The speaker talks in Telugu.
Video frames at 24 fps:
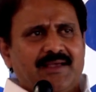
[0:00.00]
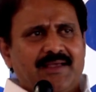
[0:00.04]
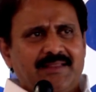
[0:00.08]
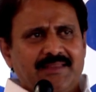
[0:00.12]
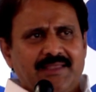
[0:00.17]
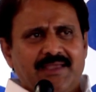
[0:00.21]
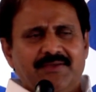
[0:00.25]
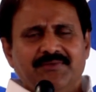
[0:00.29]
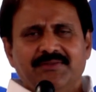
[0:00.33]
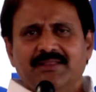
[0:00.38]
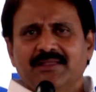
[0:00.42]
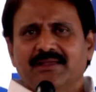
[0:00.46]

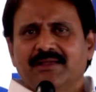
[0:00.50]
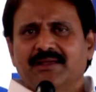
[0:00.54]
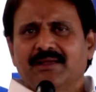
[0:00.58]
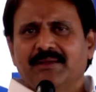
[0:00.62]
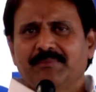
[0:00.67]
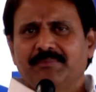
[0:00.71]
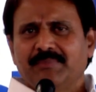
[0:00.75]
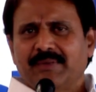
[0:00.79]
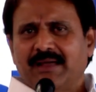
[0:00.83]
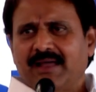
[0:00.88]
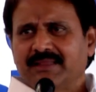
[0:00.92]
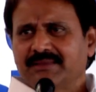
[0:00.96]
అదేవిధంగా
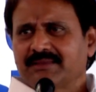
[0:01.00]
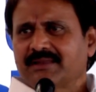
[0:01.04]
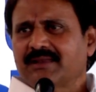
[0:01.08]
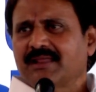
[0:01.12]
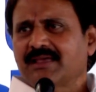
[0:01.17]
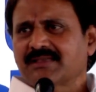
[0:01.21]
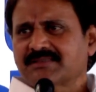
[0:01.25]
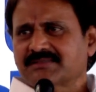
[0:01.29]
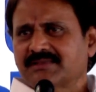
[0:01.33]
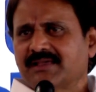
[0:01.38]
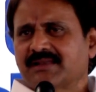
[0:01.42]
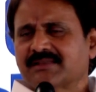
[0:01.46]
ఆంధ్ర
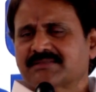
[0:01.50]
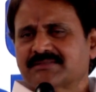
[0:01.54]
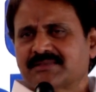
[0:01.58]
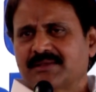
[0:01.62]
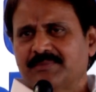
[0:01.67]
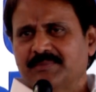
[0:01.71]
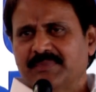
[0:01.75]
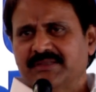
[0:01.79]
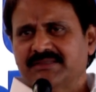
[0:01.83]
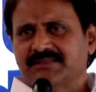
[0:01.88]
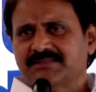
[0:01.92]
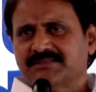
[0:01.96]
రాష్ట్రానికి
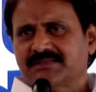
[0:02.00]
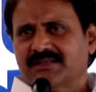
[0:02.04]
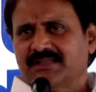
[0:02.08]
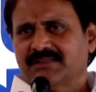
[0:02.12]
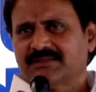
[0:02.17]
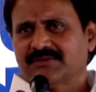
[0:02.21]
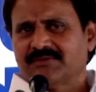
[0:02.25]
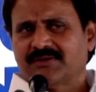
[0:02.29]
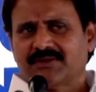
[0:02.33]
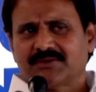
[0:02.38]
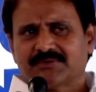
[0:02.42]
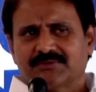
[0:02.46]

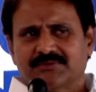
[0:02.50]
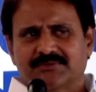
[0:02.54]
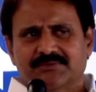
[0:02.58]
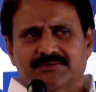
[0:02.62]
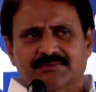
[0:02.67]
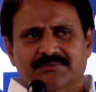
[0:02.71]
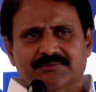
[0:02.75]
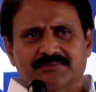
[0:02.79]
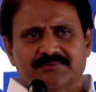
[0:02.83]
సంబంధించినంత వరకు